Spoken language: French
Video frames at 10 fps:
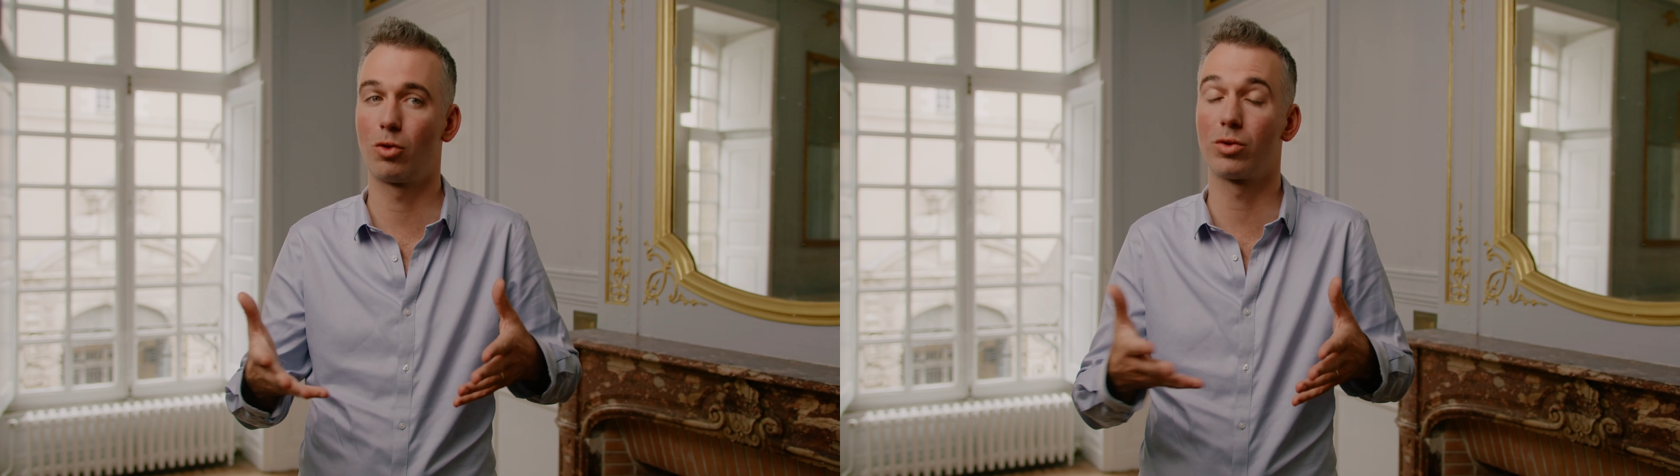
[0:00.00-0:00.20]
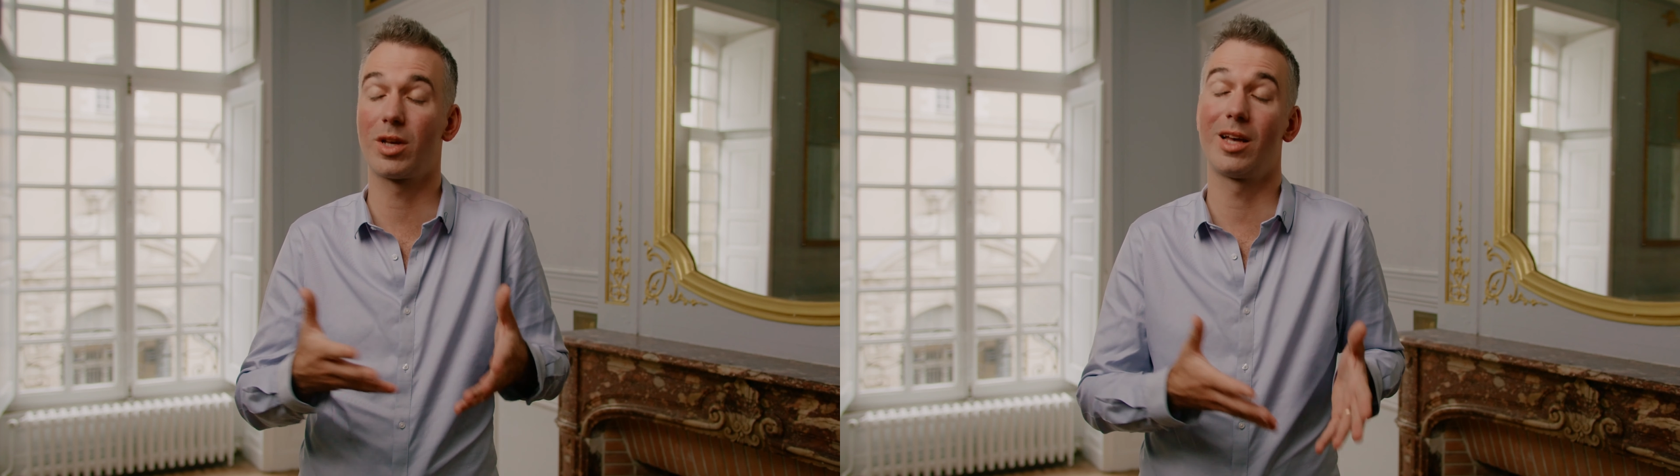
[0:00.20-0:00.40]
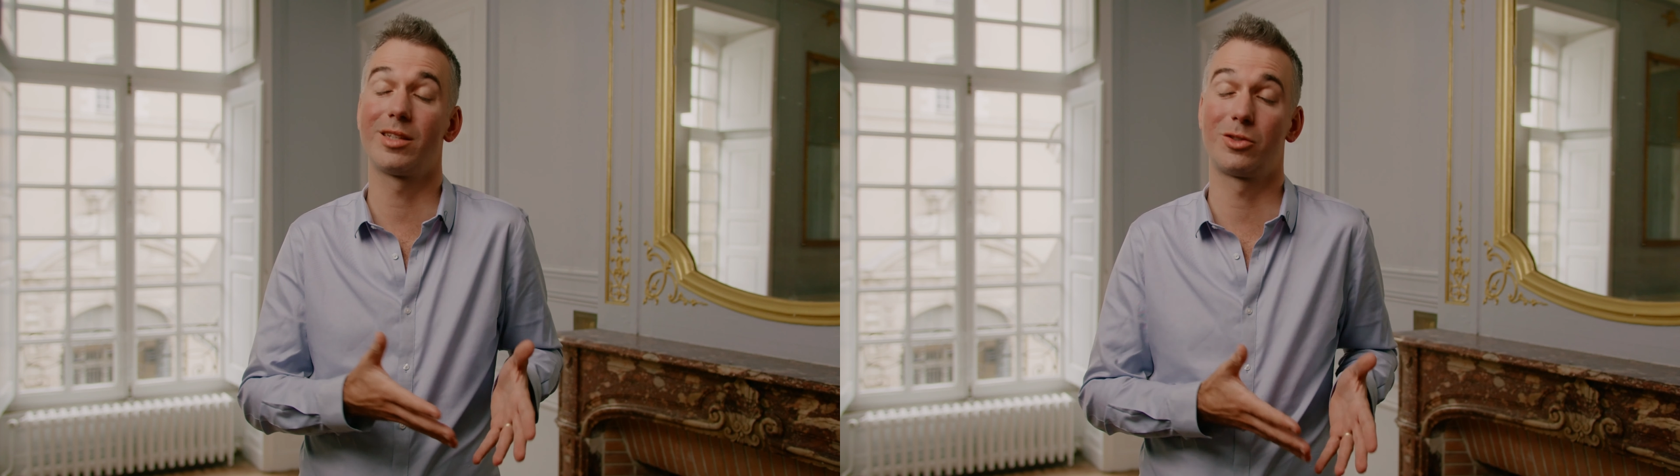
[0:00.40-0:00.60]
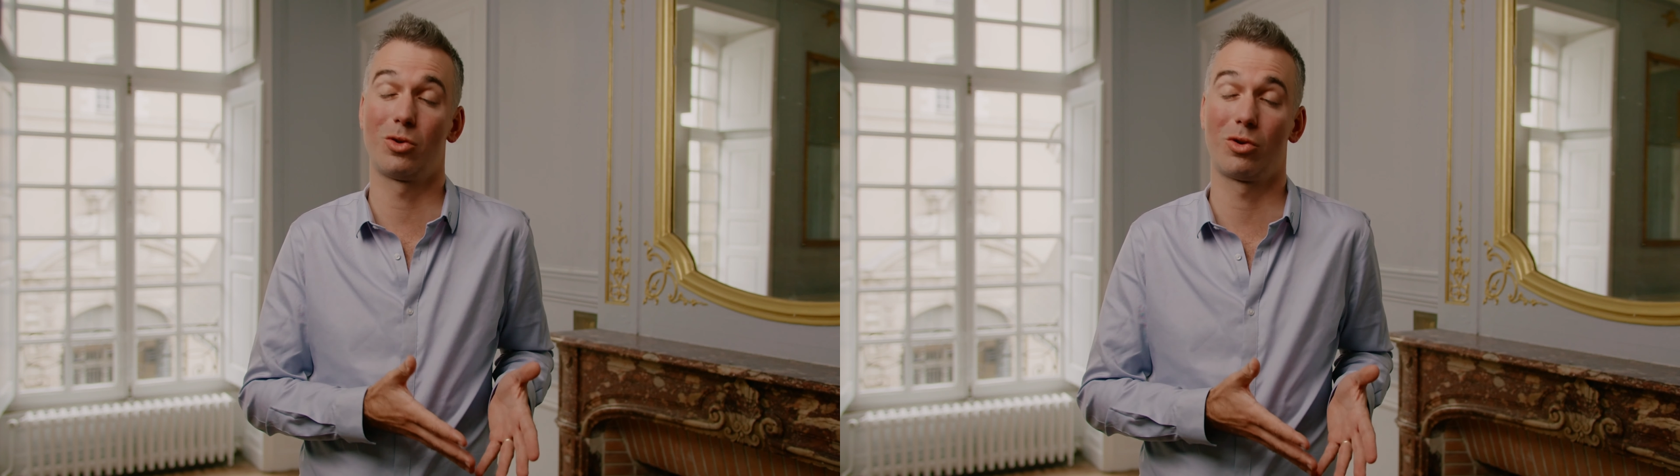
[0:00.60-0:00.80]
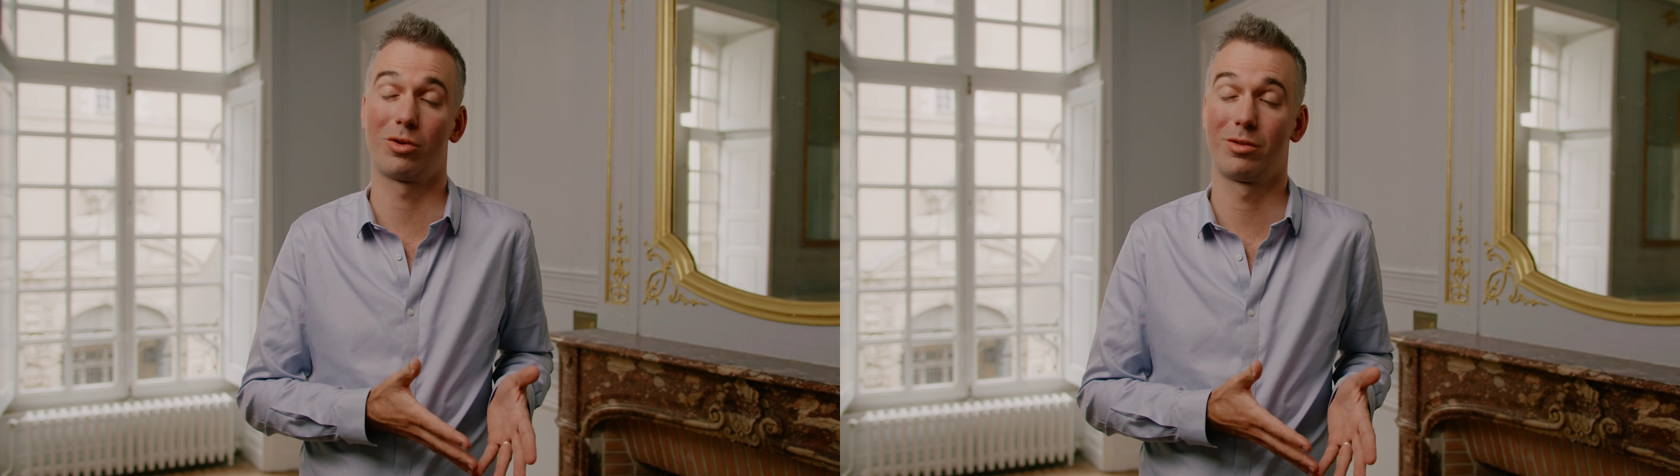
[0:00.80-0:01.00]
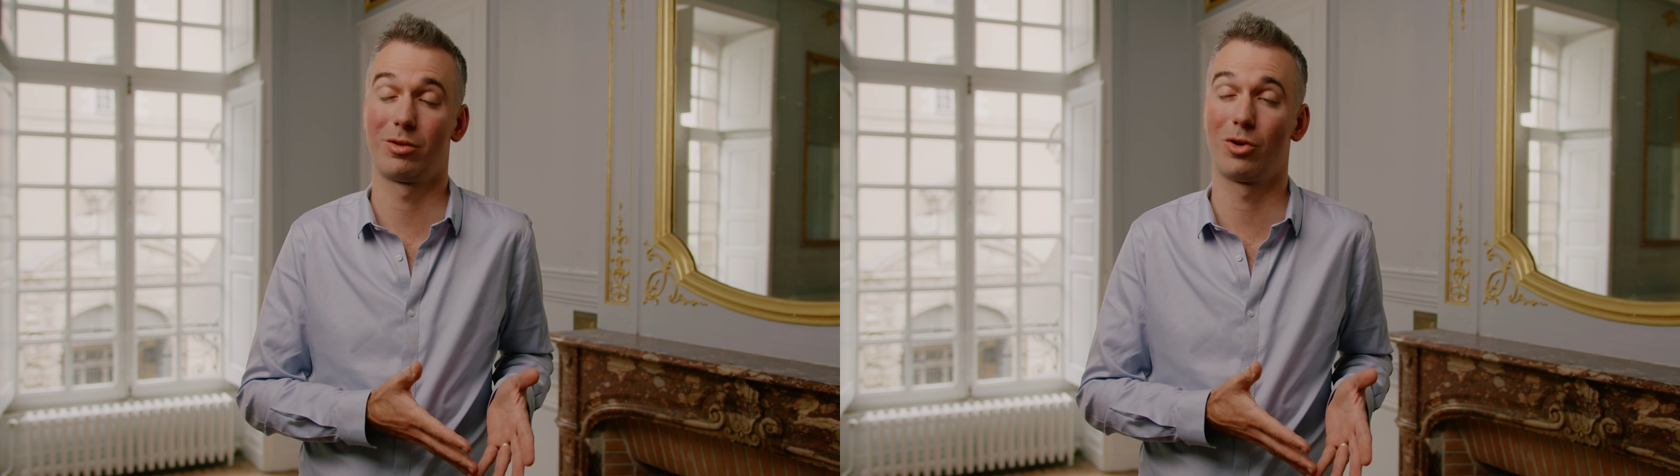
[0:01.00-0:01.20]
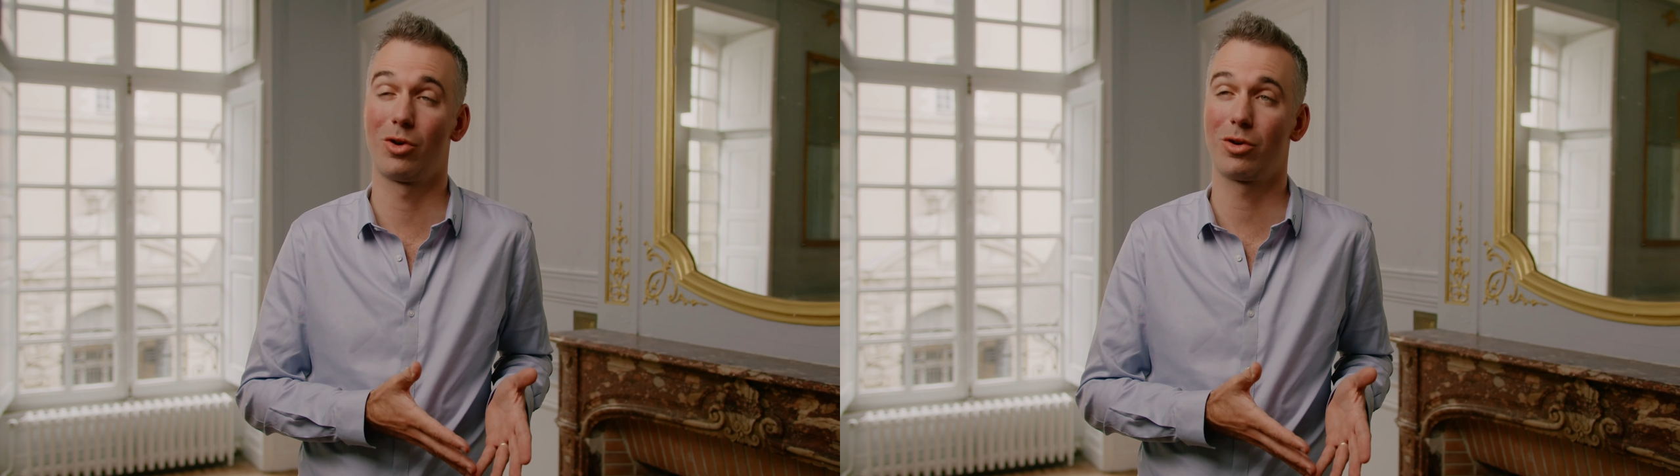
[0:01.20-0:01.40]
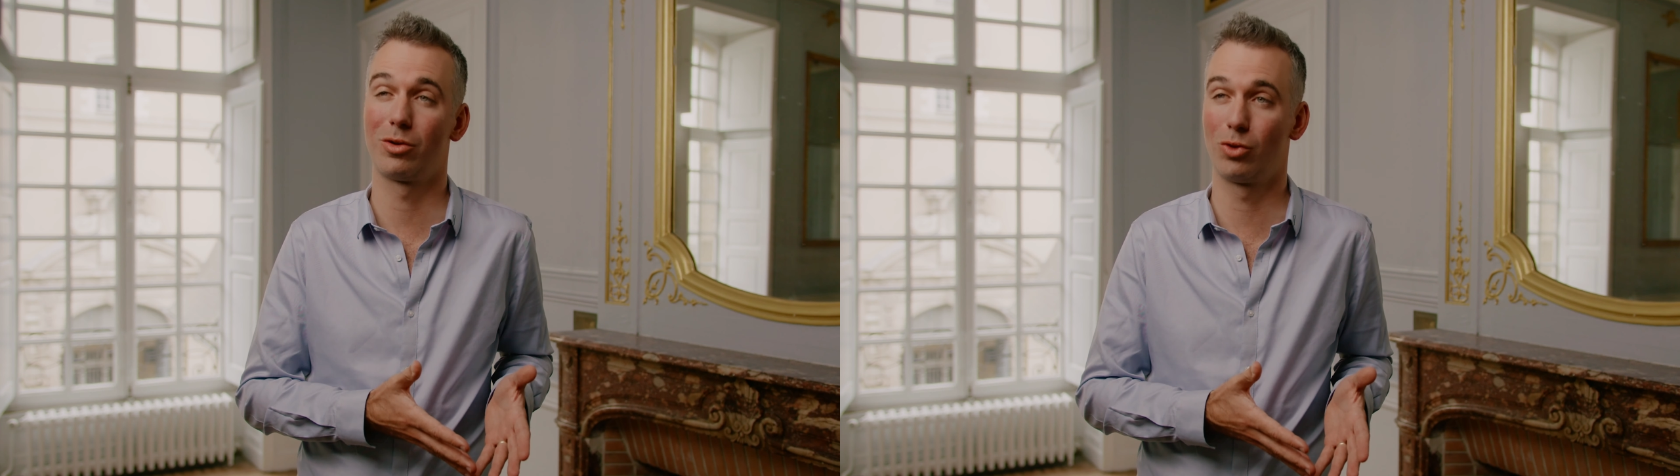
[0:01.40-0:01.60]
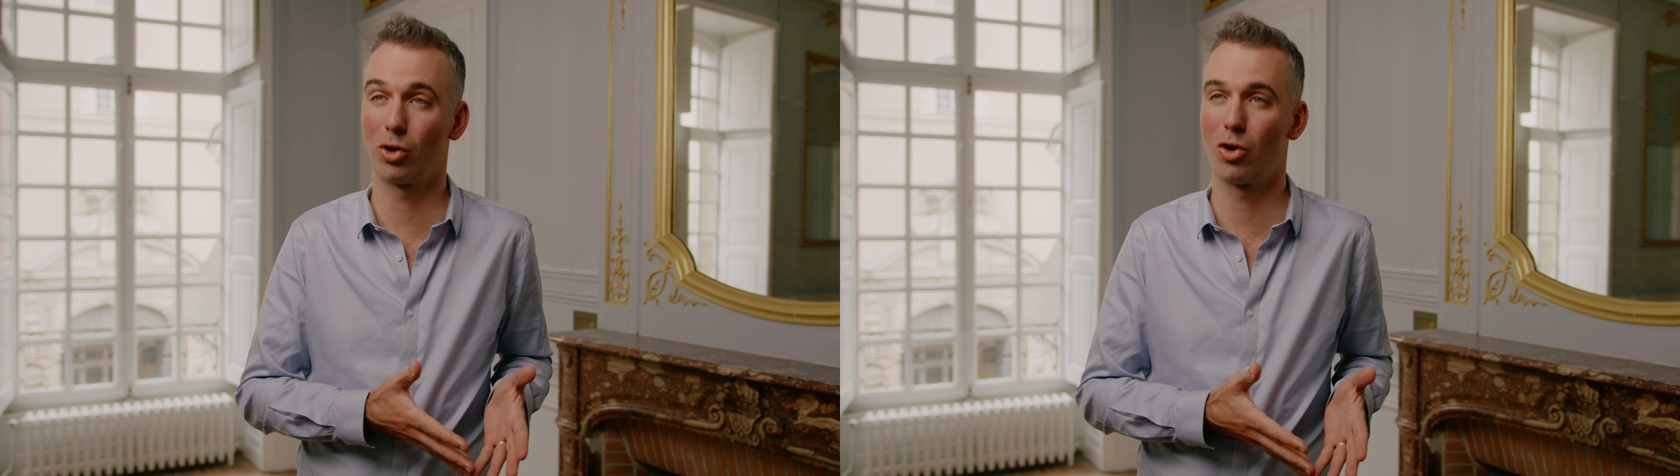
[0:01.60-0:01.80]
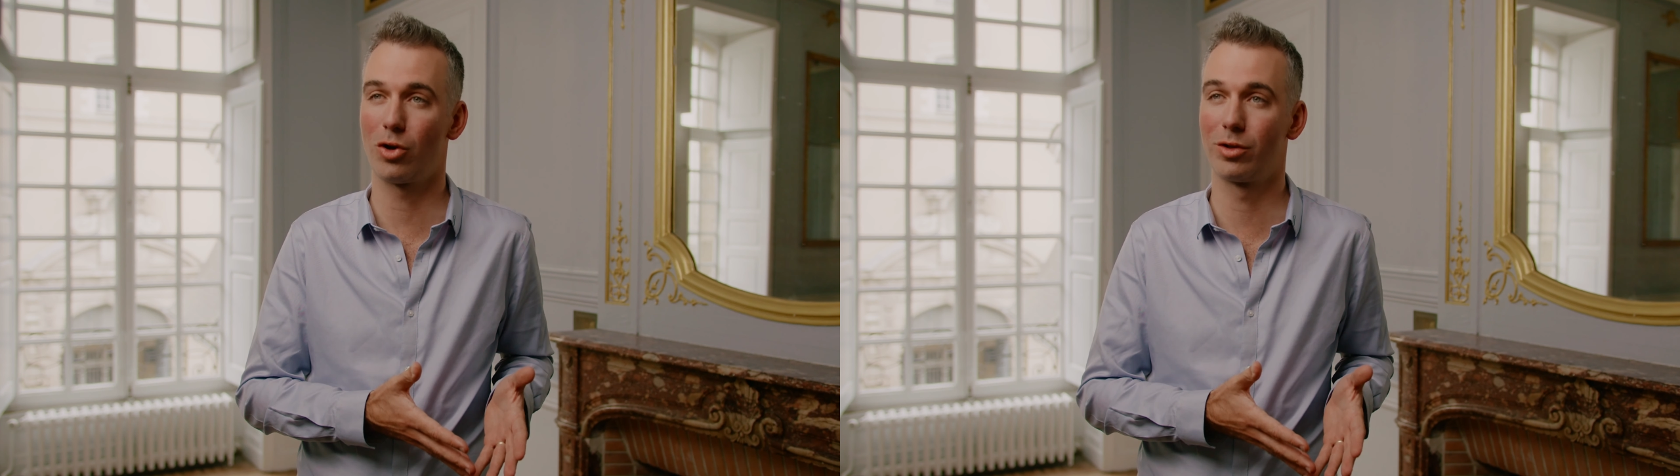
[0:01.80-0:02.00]
contre un seul chœur de
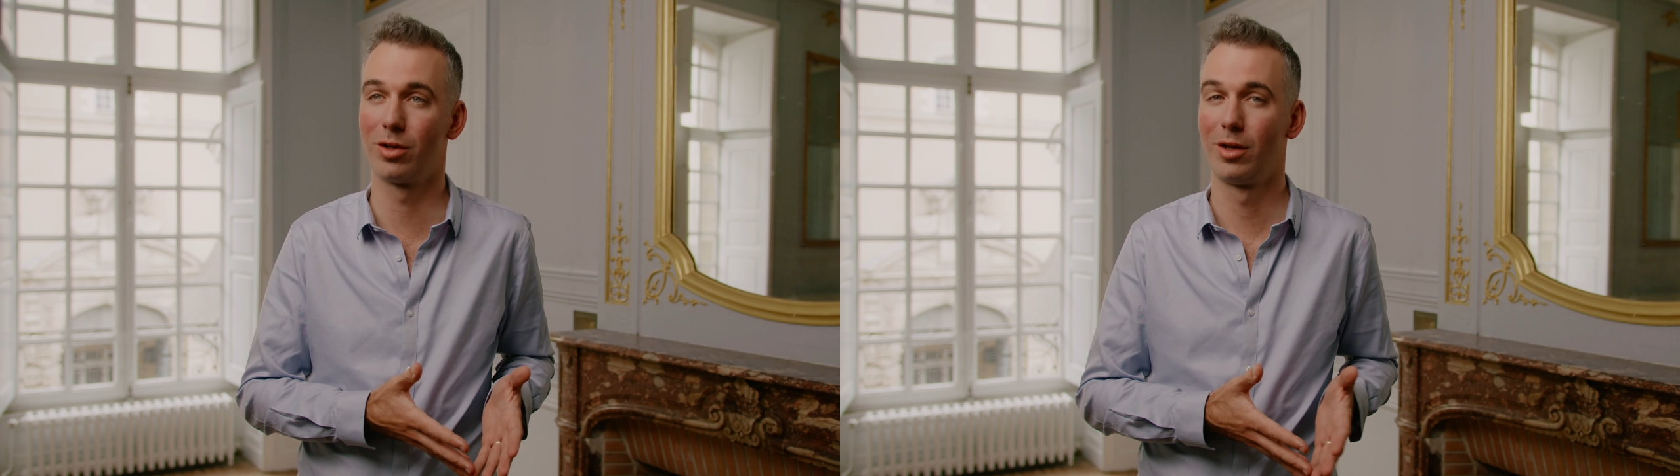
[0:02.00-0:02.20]
cordes.